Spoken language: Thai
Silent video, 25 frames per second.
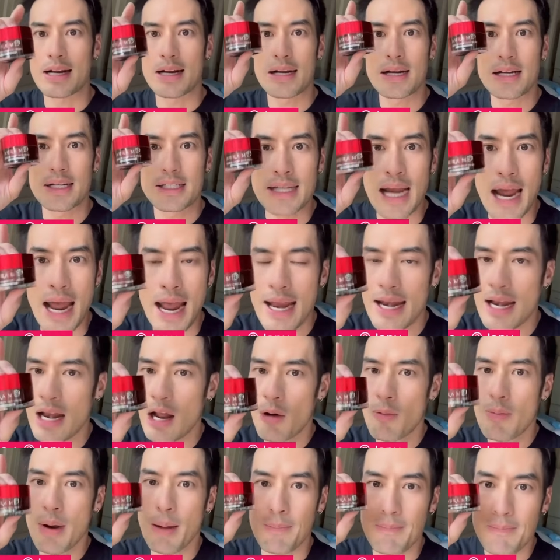ใช้แล้วแบ
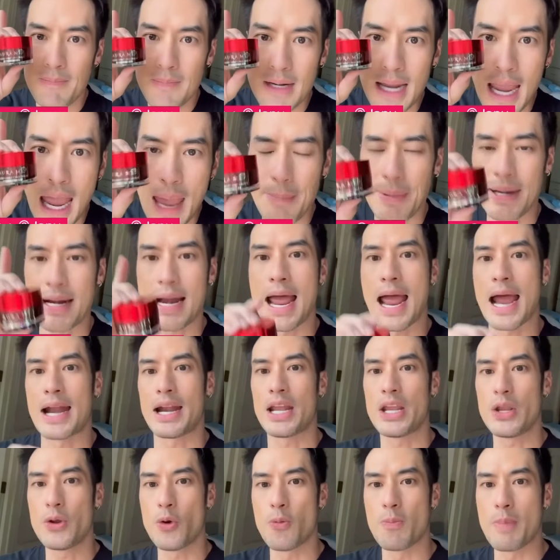บแก้ปัญหาได้อ
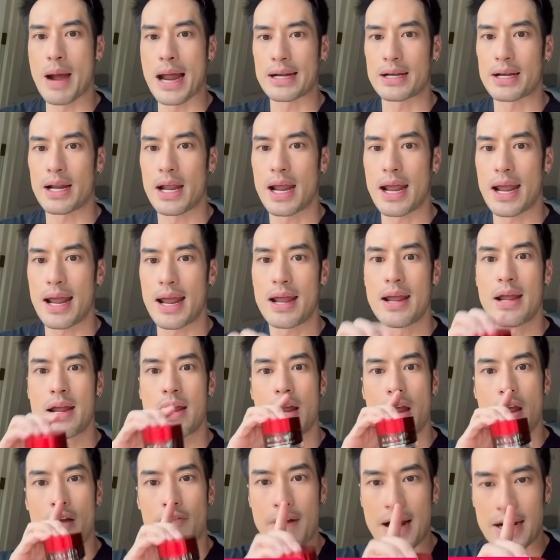ยู่หมัดนะฮะ
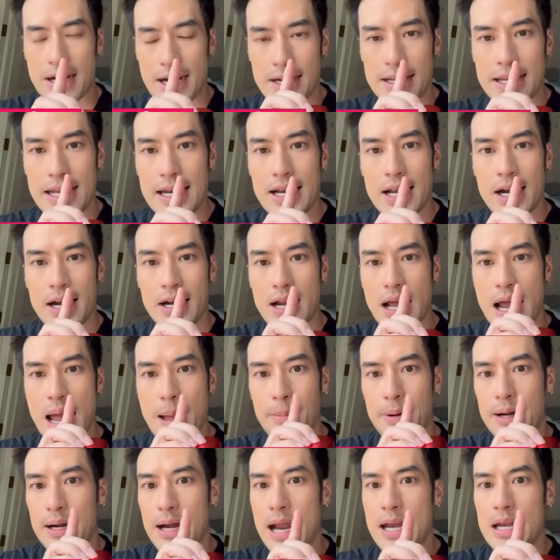ฟังทางนี้เลยนะครับ ใคร
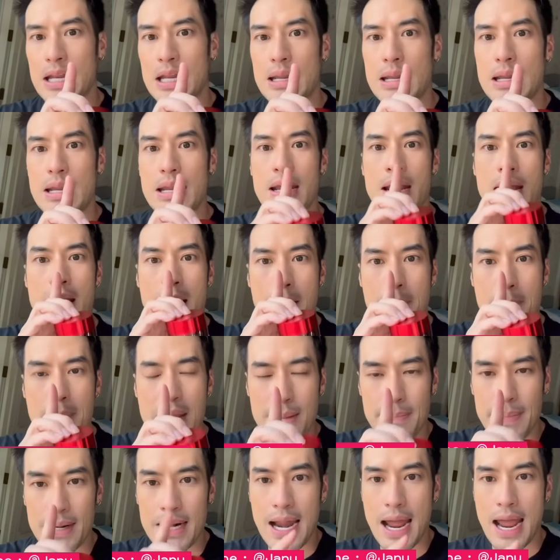ที่มีปัญ
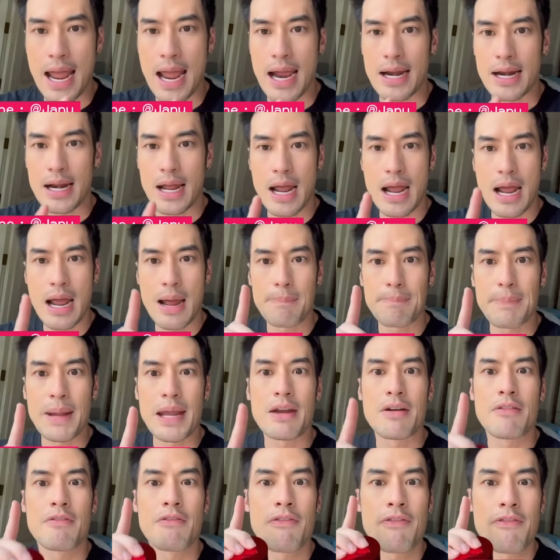หานะฮะ เป็น
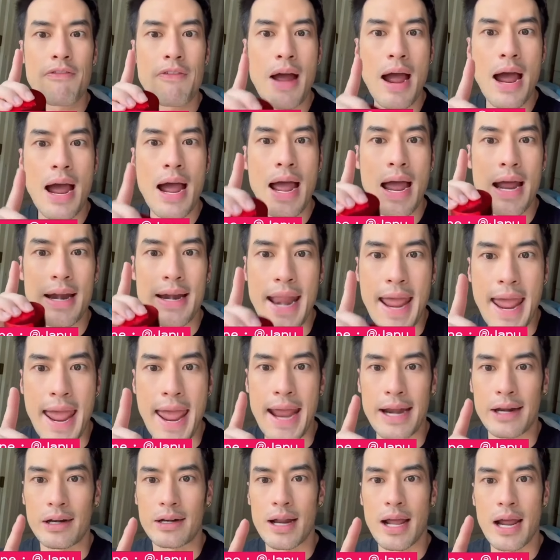ฝ้าแดด
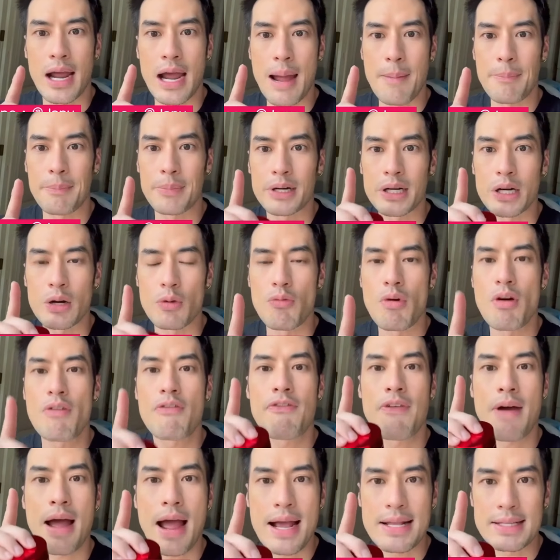นะครับ หรือว่าฝ้า
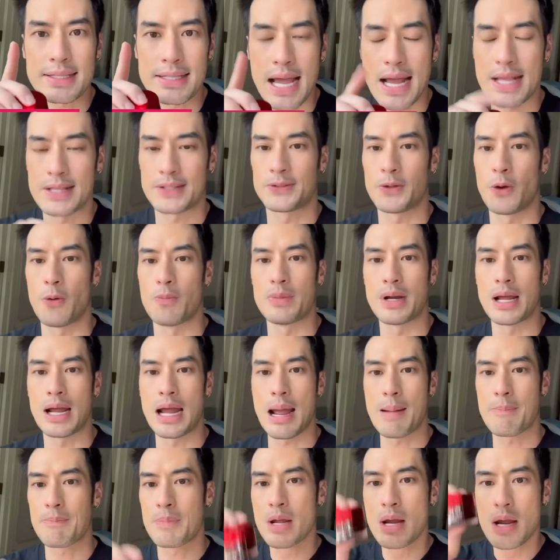สะสมนะครับ
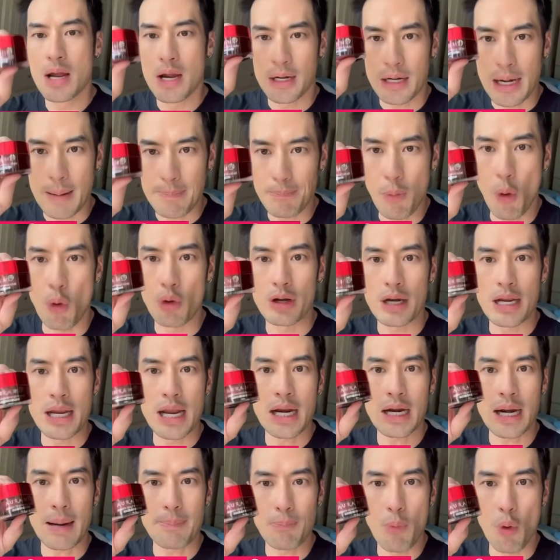กระปุกนี้กระ
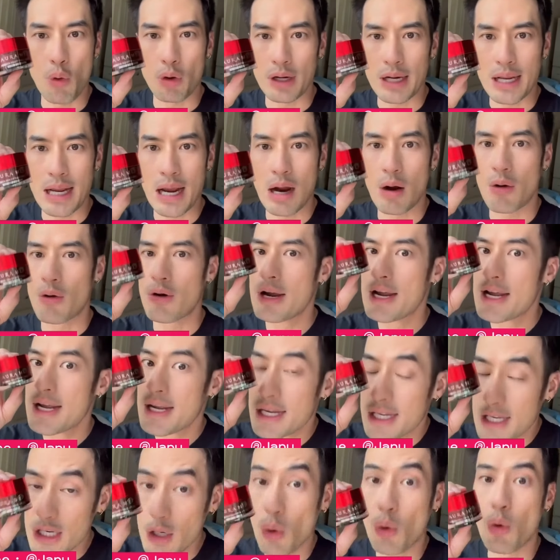ปุกเดียวอ
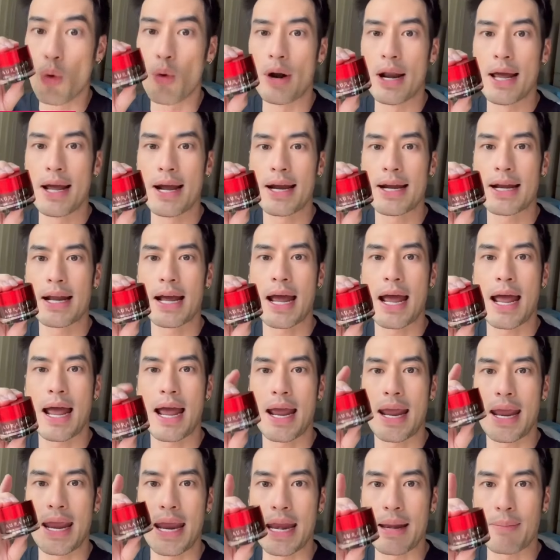ยู่เลยนะฮะ
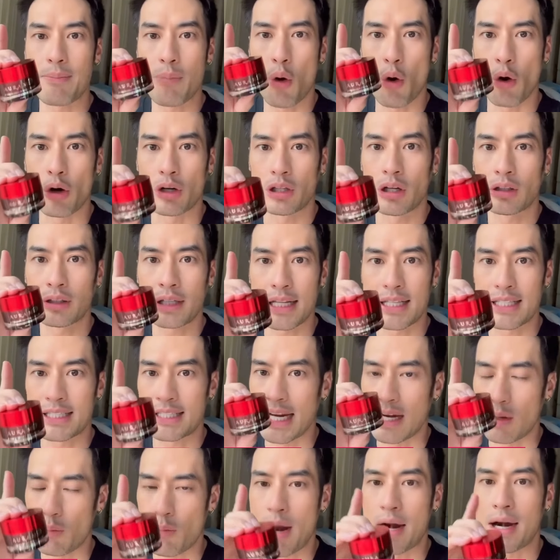เห็นผลตั้งแต่ 7
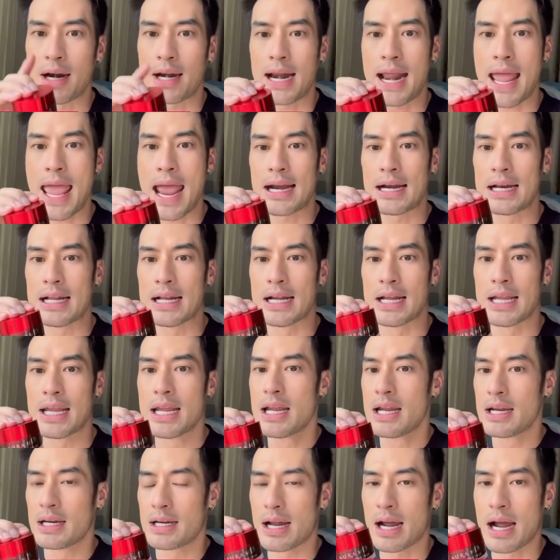วันแรกเลย
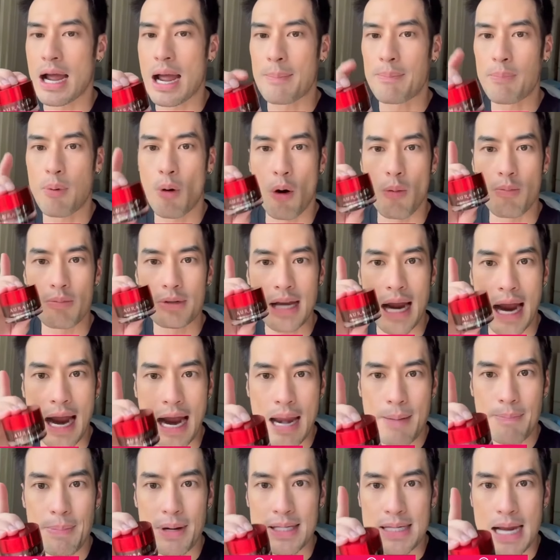นะครับ ผมใช้ป
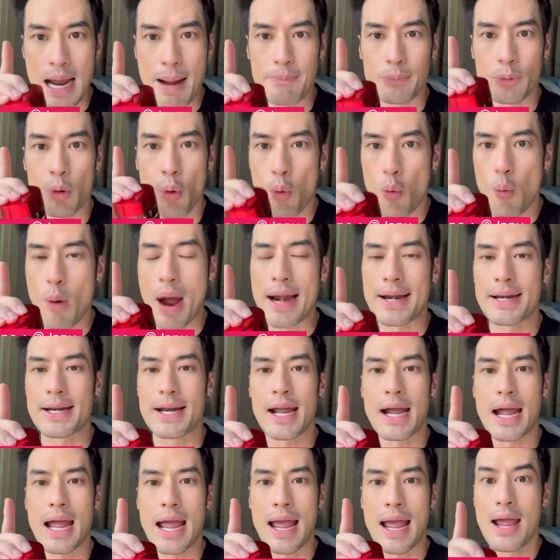ระจำทุกวันนะฮะ
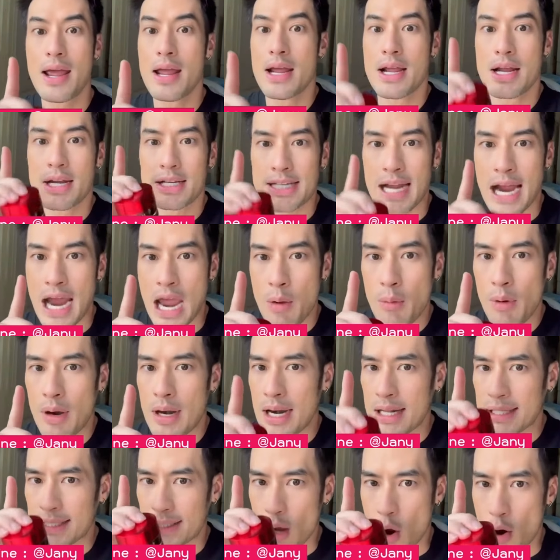ใช้วันละ
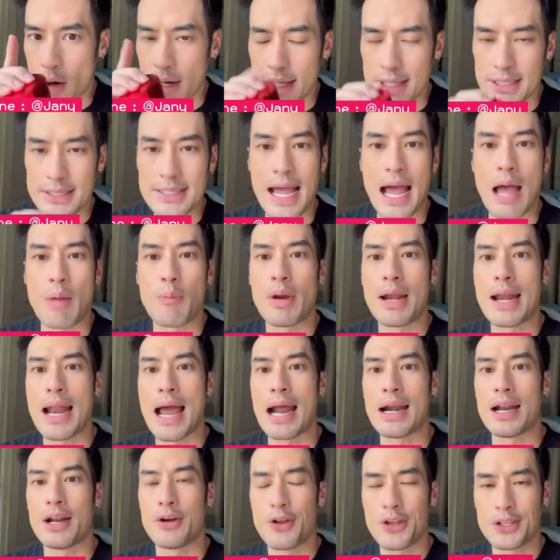2-3 เวลาเลย
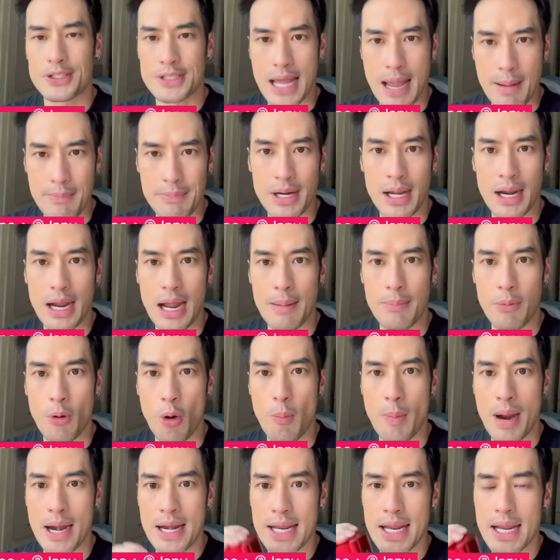ด้วยซ้ำนะครับผมอัน
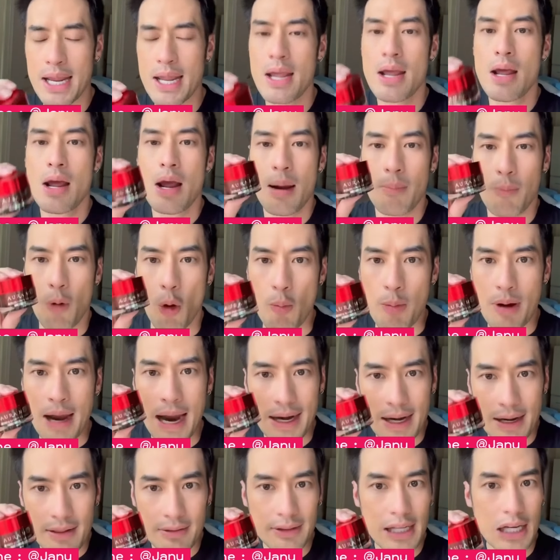นี้ผมการัน
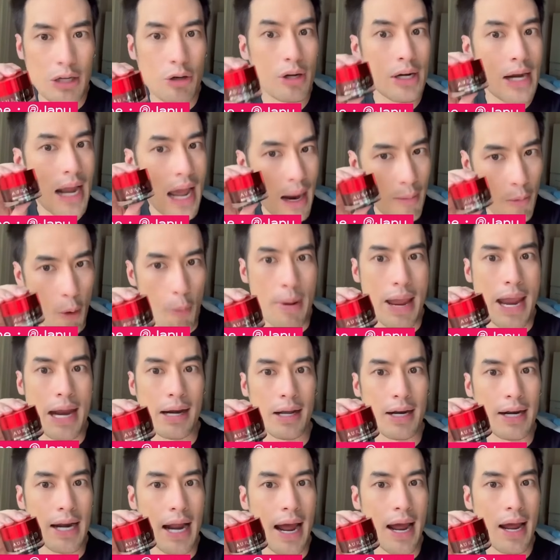ตีด้วยหน้าผมเองเลย
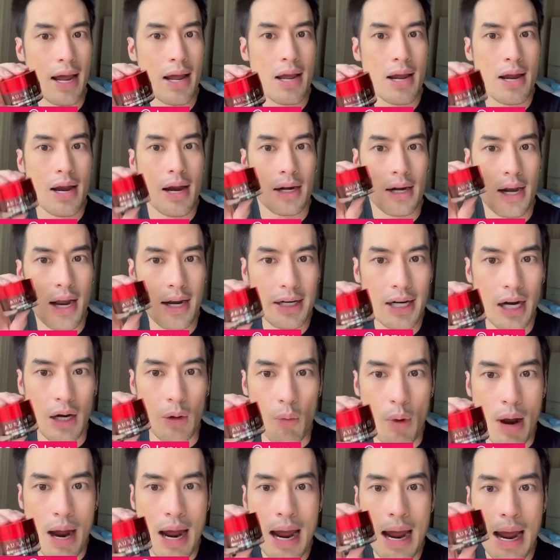นะถ้าเกิดว่า
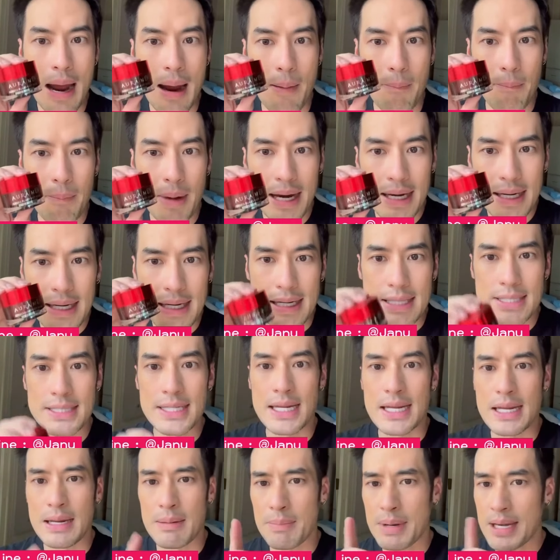ไม่ดีจริง
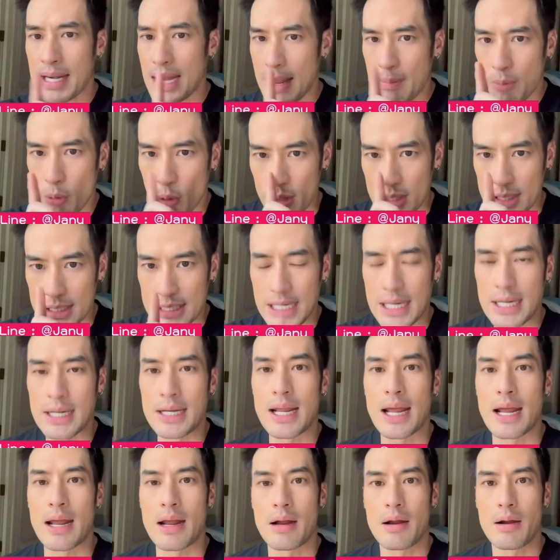ไม่ได้ผลจริงเนี่ย
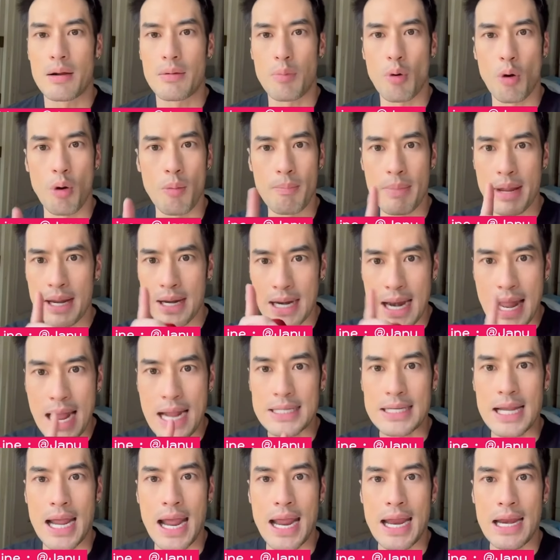ผมไม่กล้าใช้
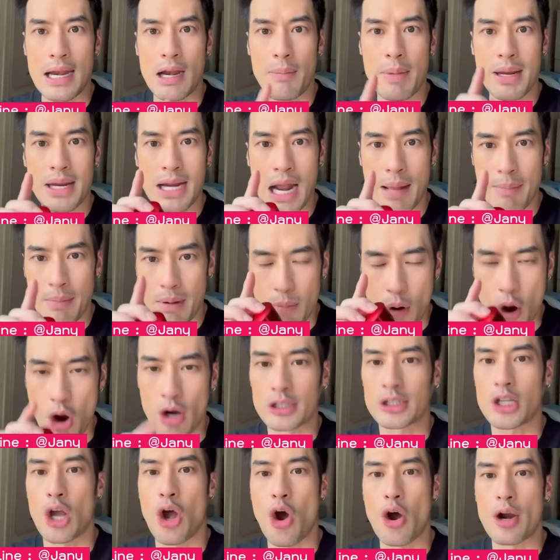แล้วไม่กล้ามาบอกต่อ
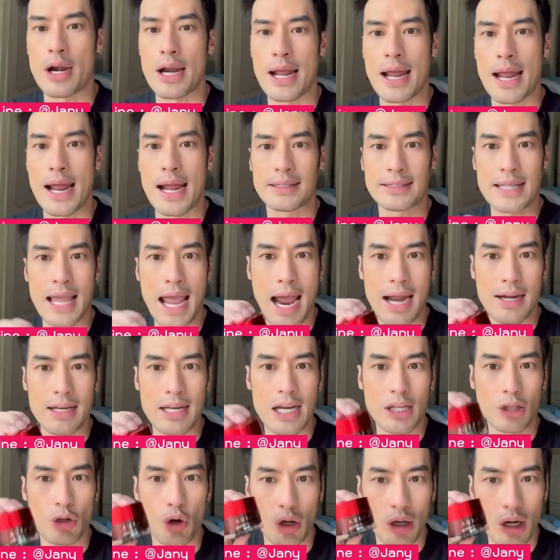นะฮะ แต่อันนี้ท
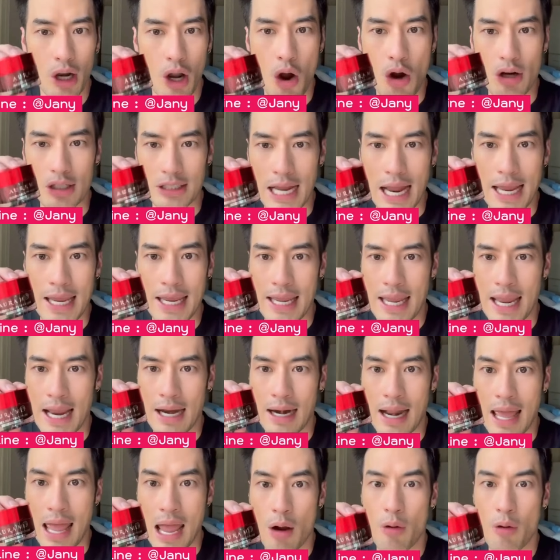ดลองใช้เองแล้ว